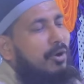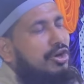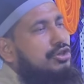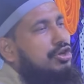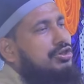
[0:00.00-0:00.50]

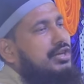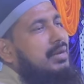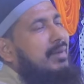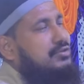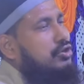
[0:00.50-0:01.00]

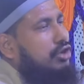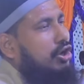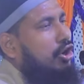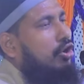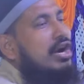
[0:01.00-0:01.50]
ফরিদুদ্দিন মাসুদ
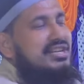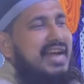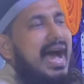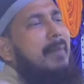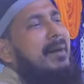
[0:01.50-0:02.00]
হল
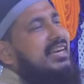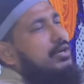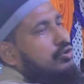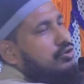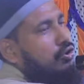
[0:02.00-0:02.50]

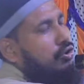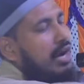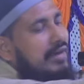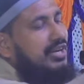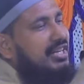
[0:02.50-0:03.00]
শাহবাগী হুজুর
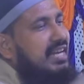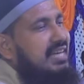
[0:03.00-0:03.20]
তিনি